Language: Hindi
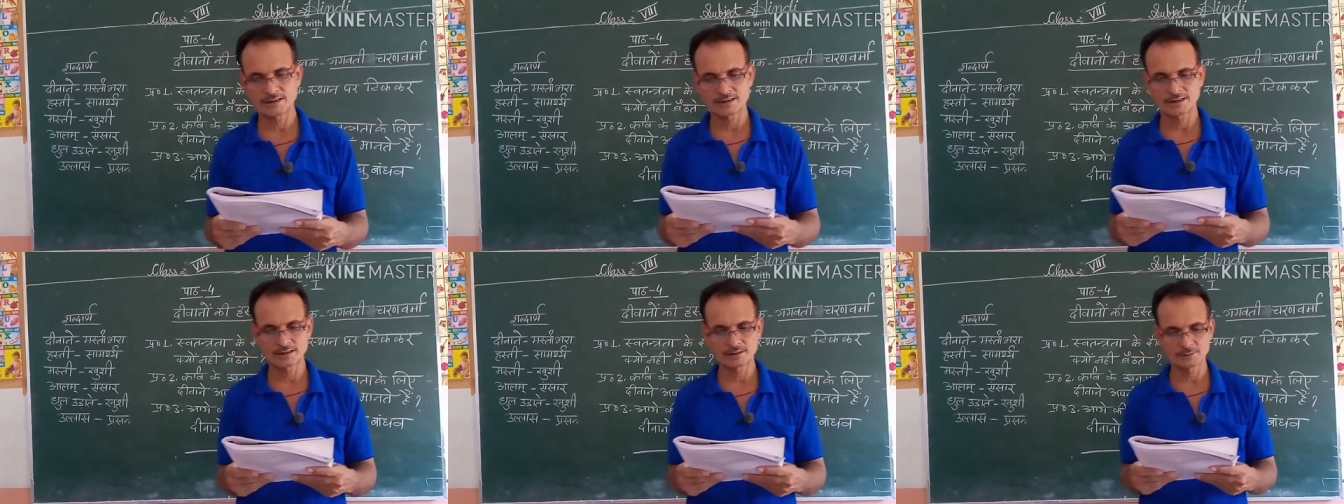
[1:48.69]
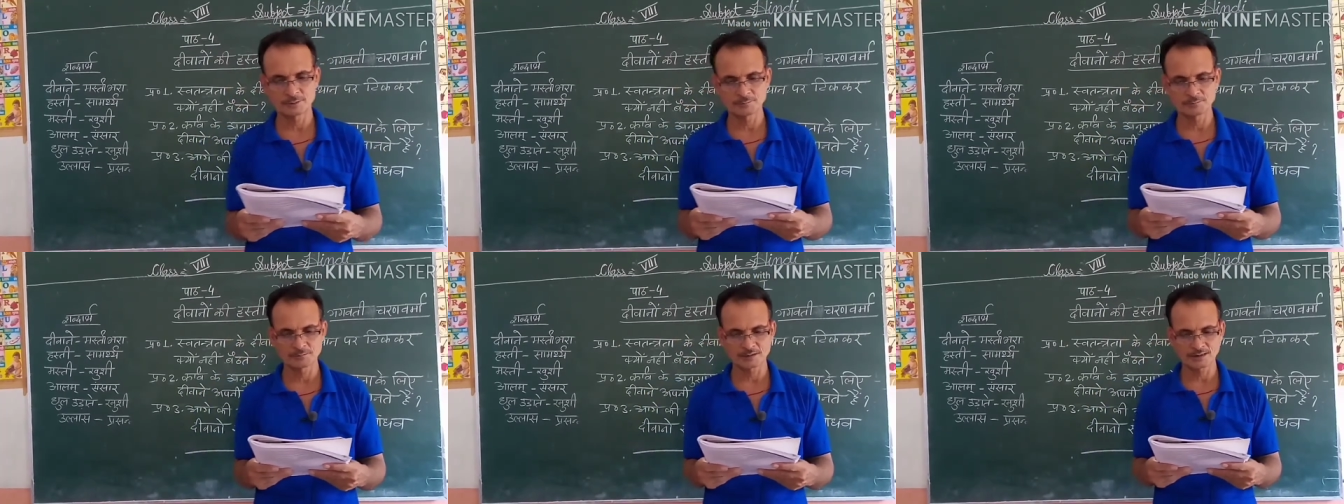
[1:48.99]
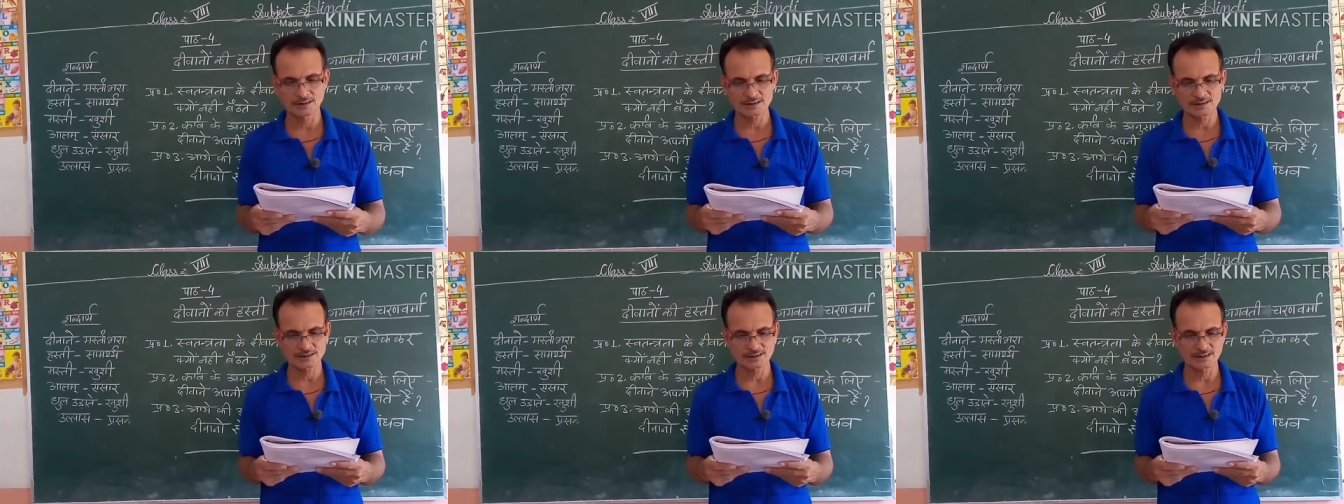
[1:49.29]
अरे तुम
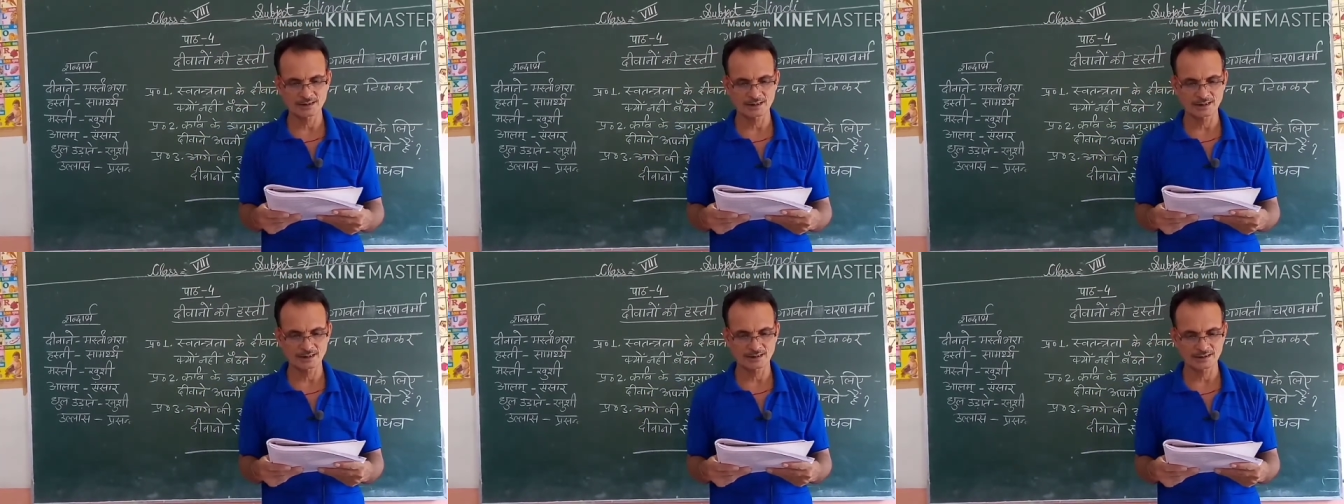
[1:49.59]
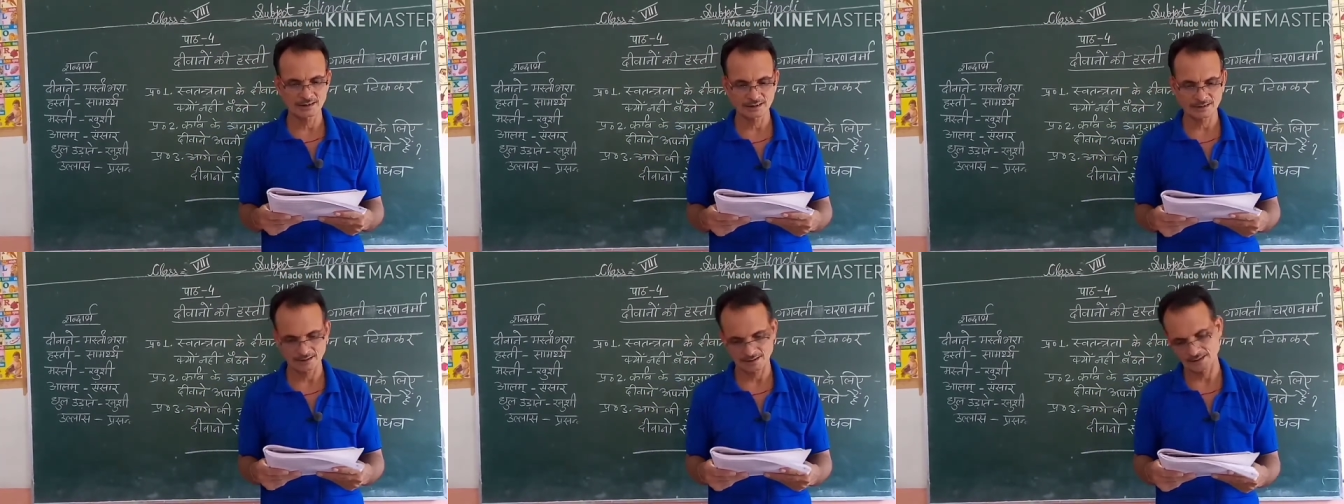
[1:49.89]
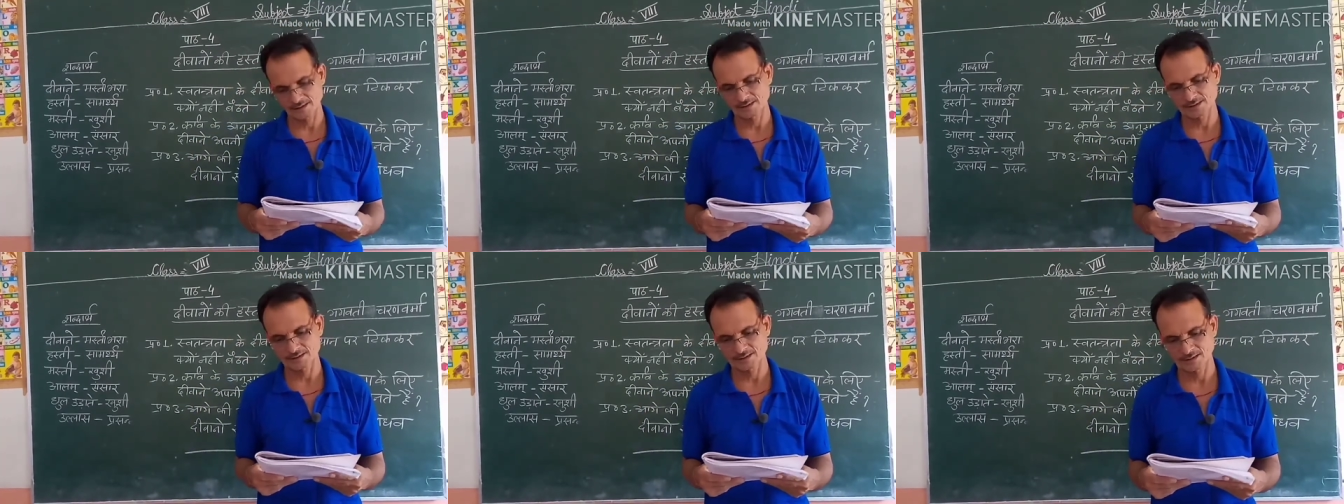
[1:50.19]
कैसे आए
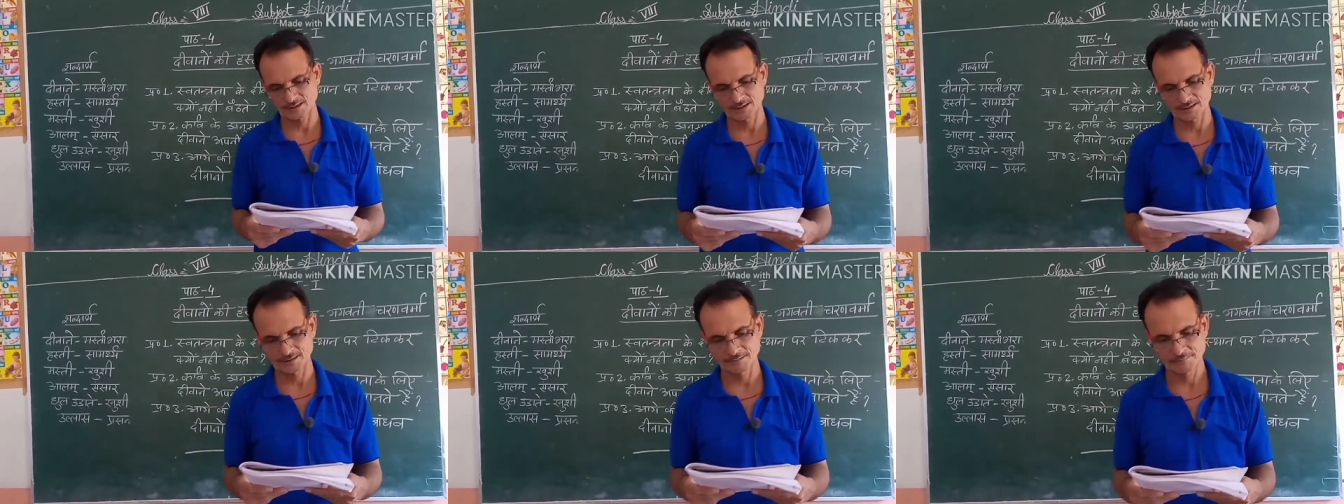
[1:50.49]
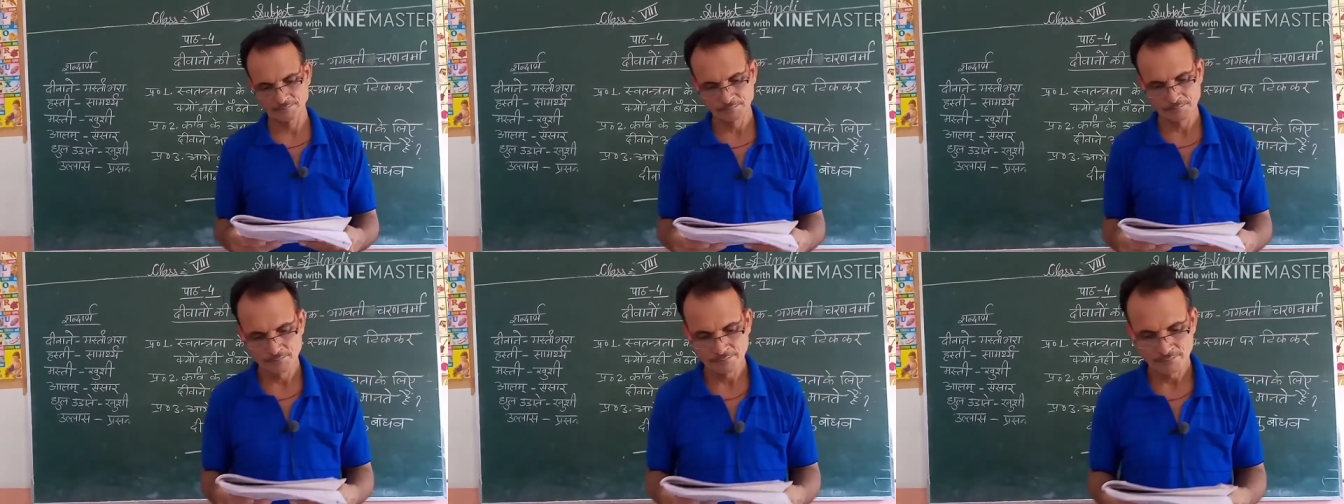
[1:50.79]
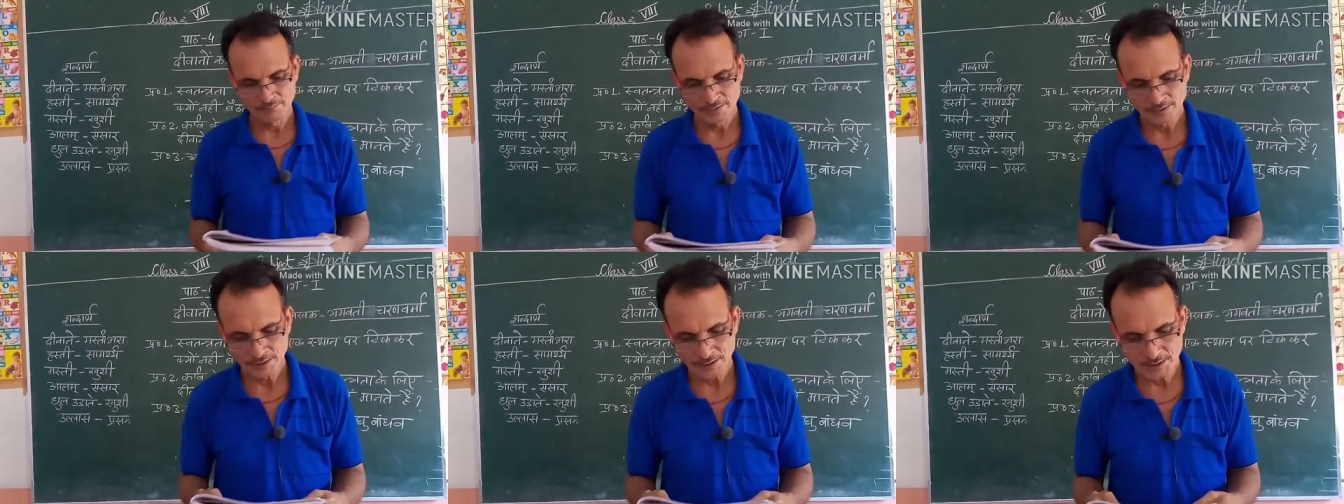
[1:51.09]
कहाँ चले
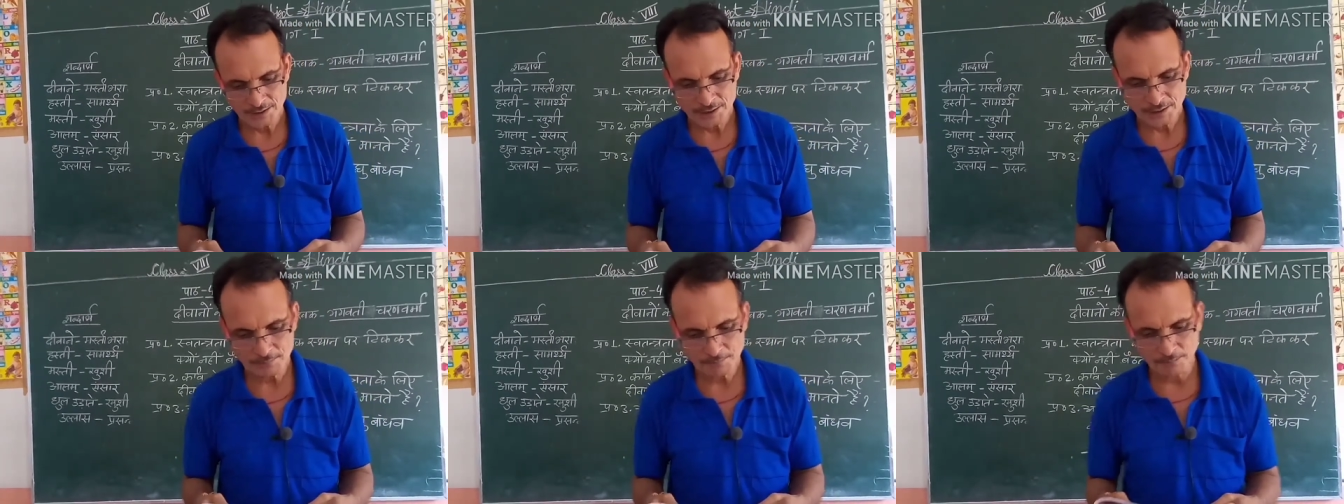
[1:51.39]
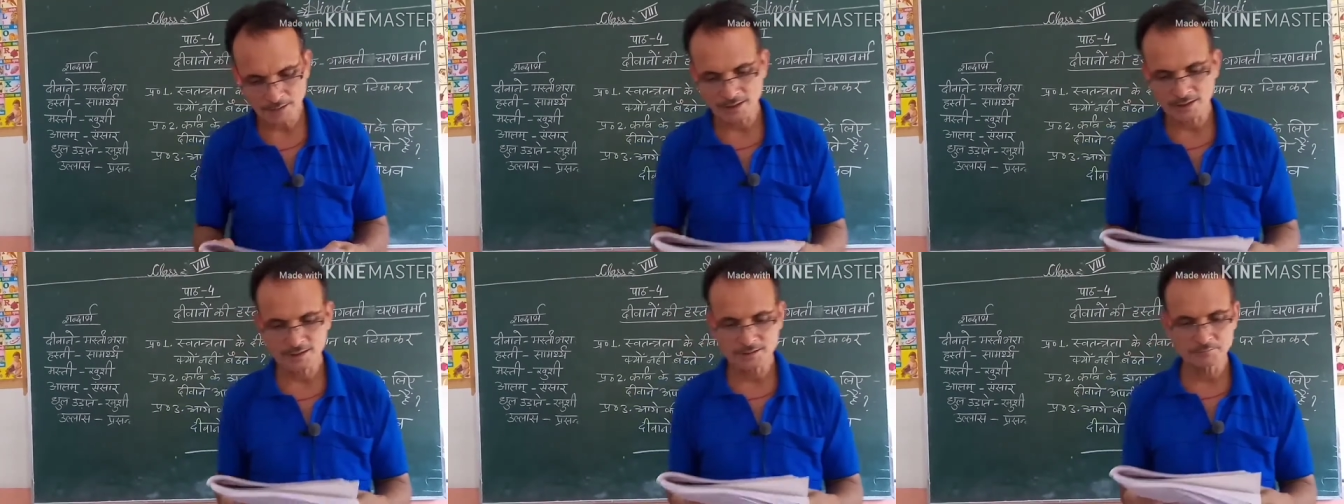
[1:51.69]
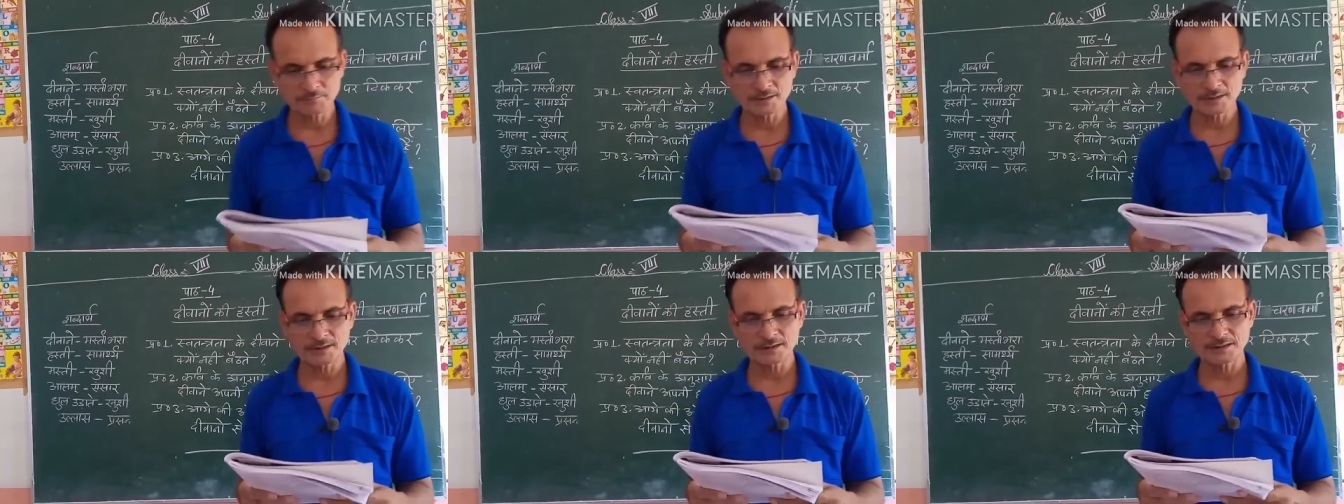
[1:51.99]
इस पाठ
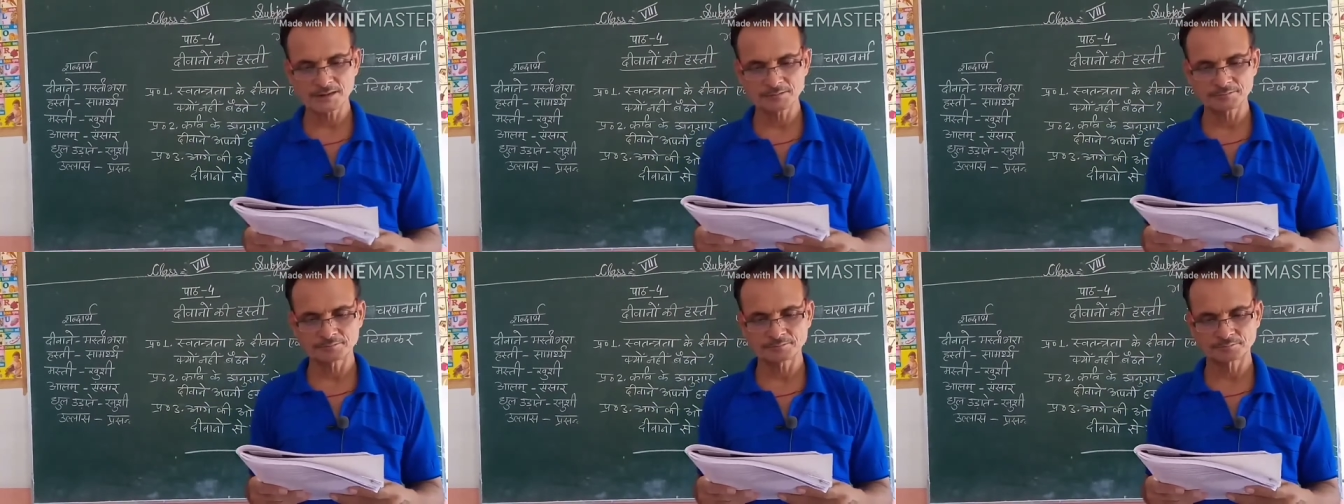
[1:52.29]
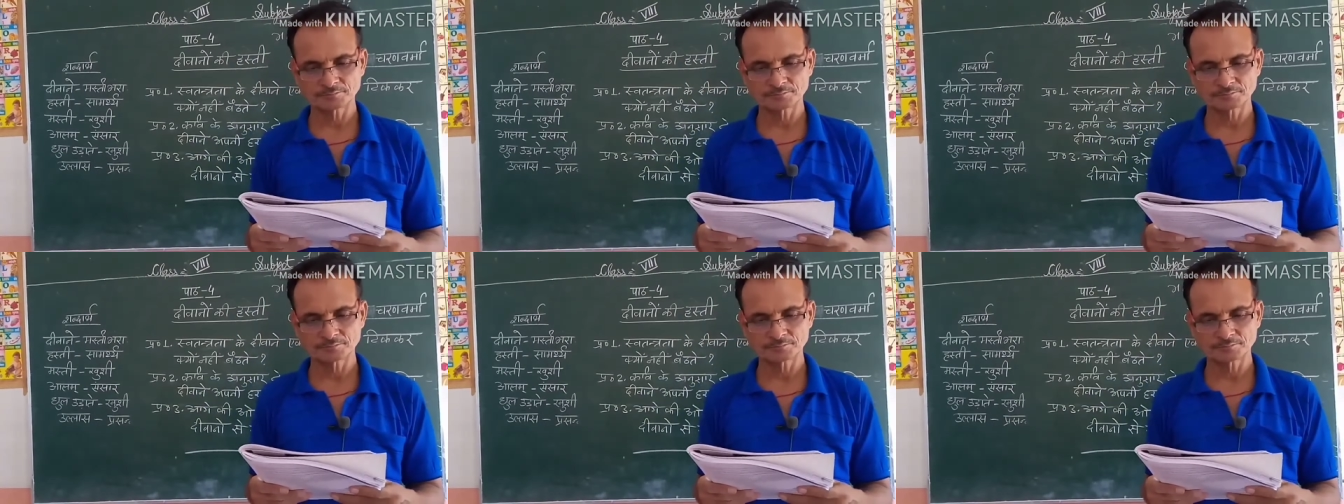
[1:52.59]
में